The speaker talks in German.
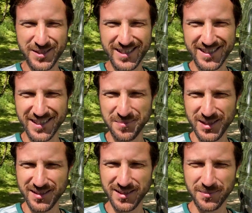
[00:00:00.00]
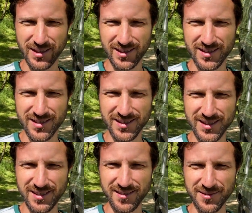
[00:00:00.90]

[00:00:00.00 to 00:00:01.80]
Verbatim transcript: nichts gegen Masken. Das macht alles Sinn.